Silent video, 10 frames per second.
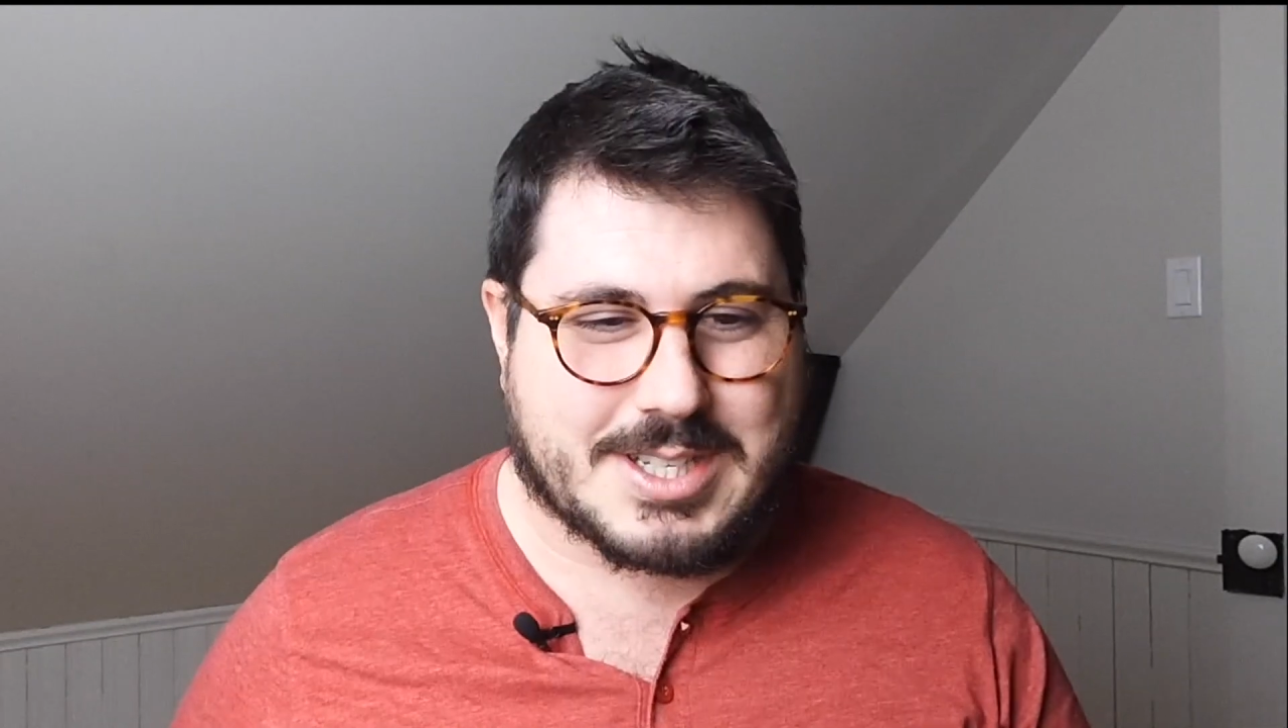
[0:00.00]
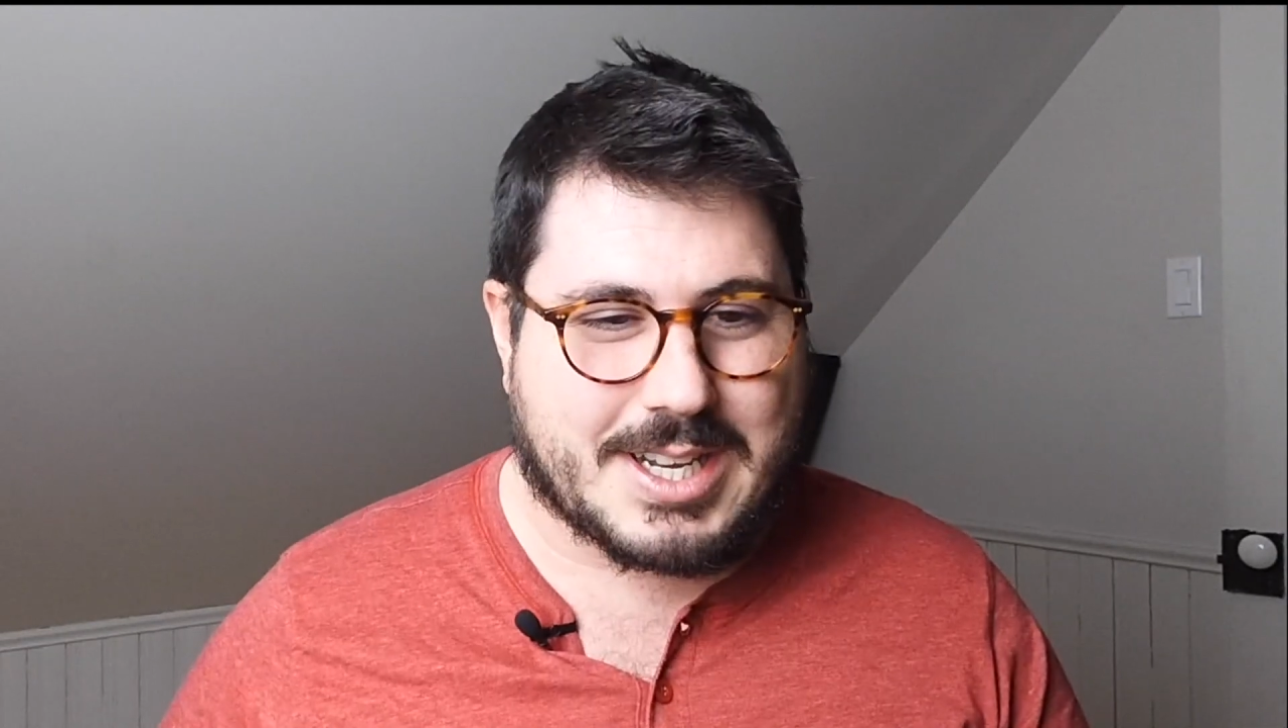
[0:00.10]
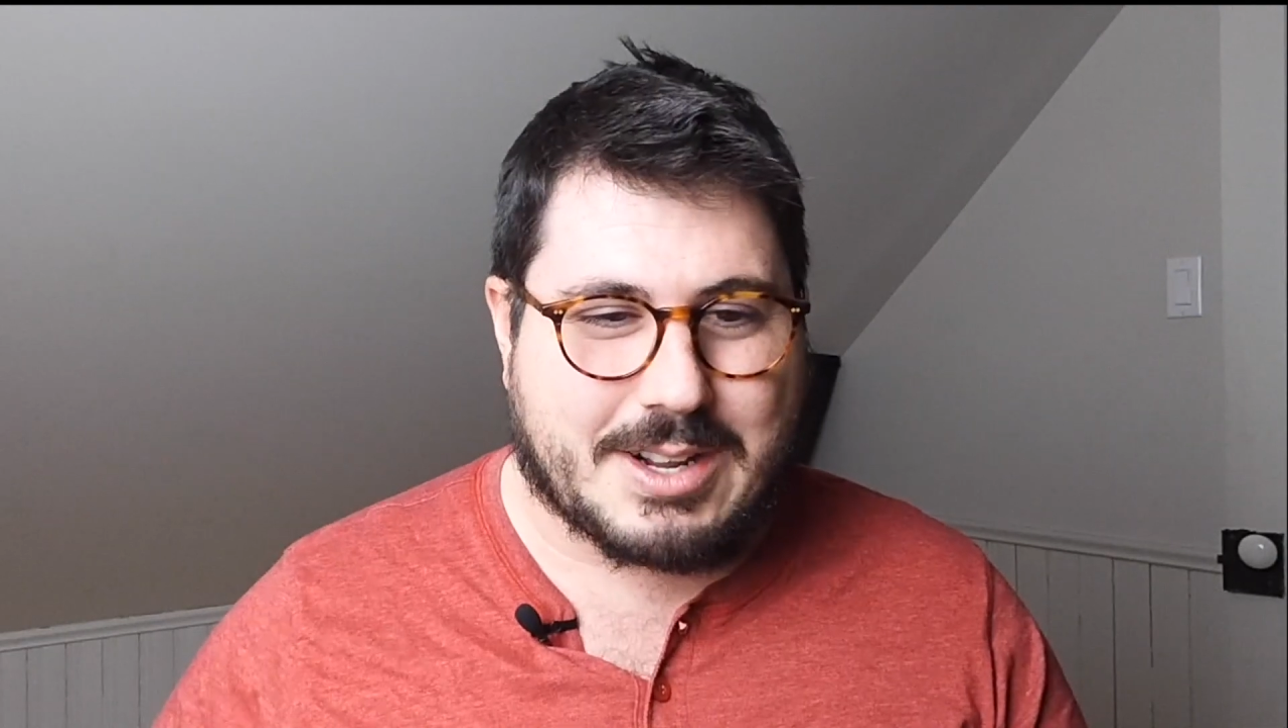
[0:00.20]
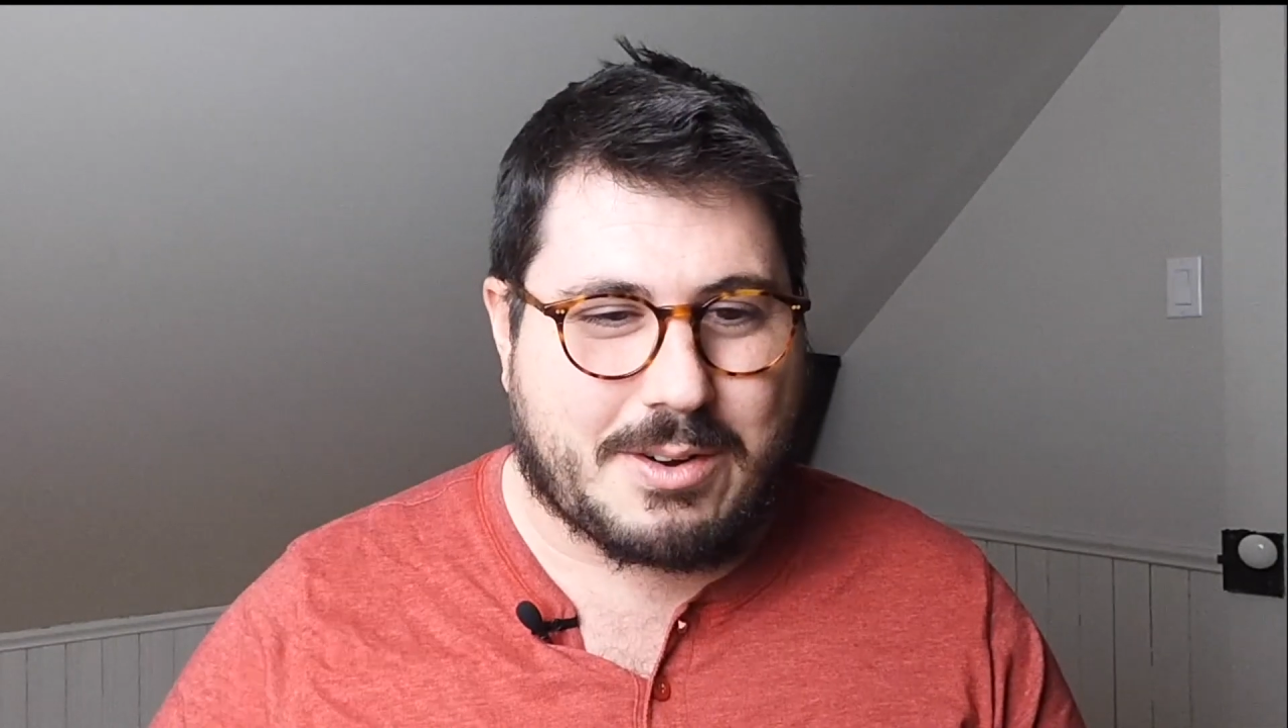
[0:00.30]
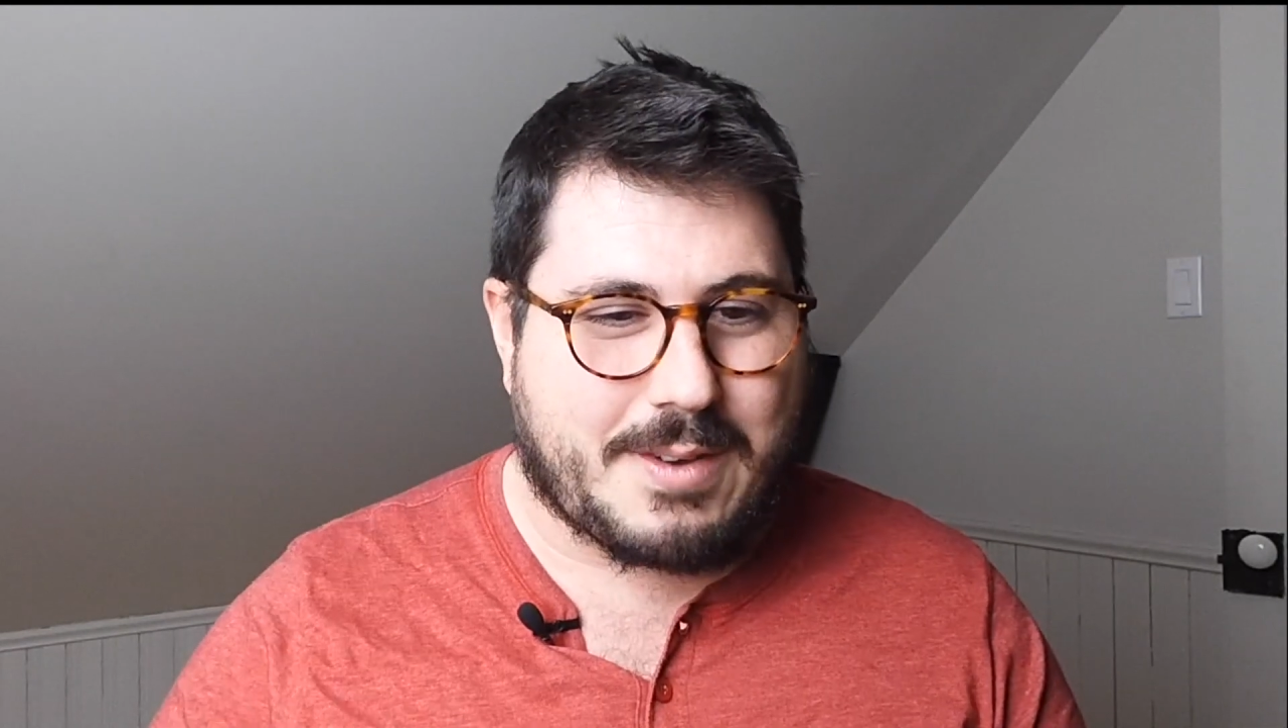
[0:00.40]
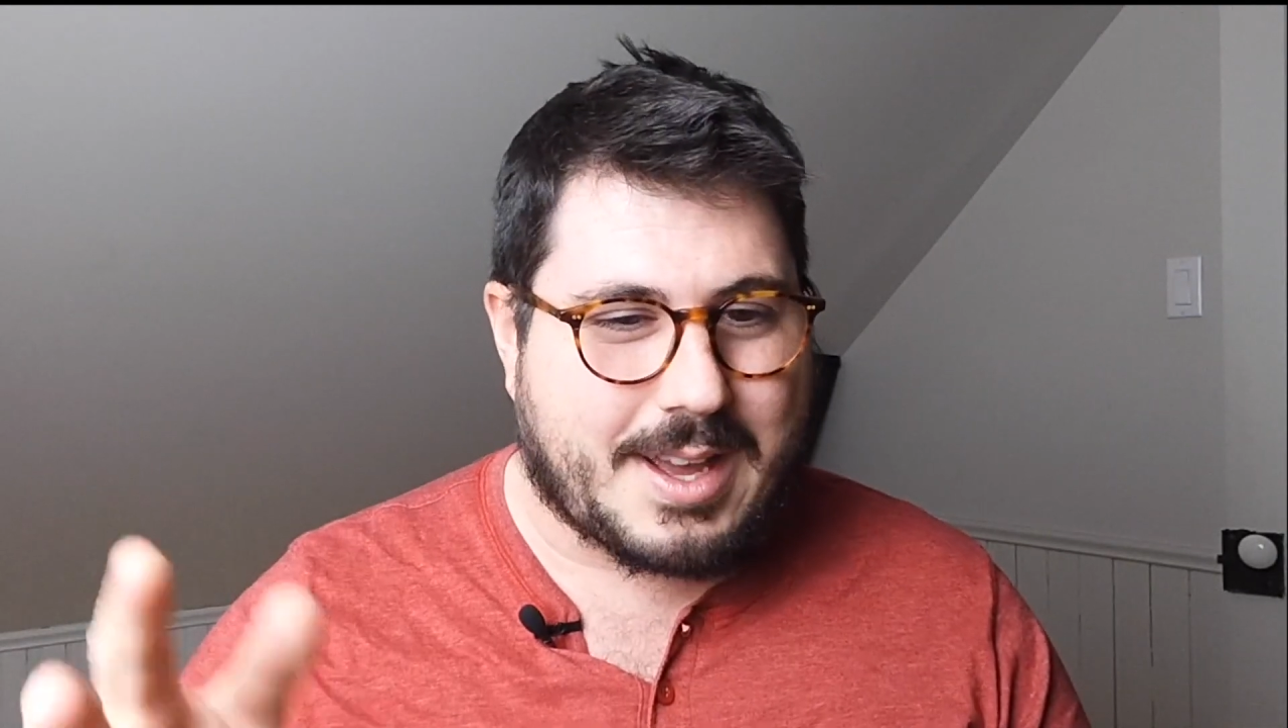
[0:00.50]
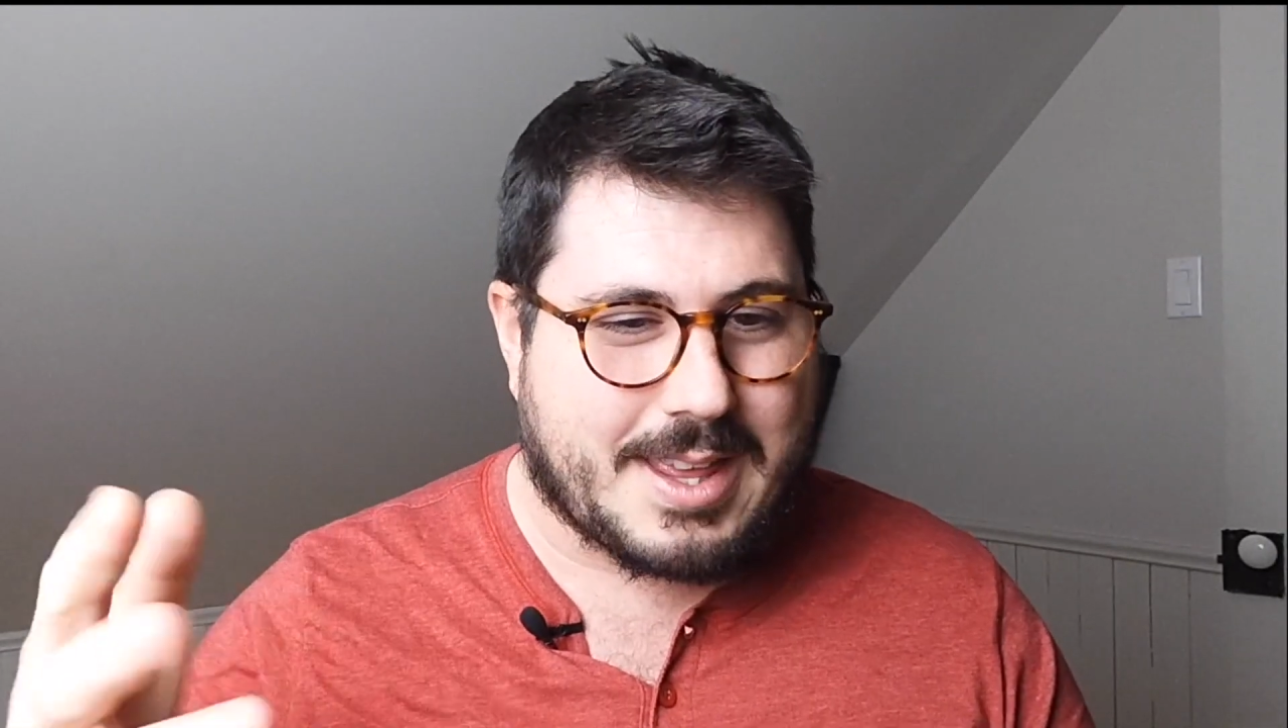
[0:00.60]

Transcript: je t'ai découvert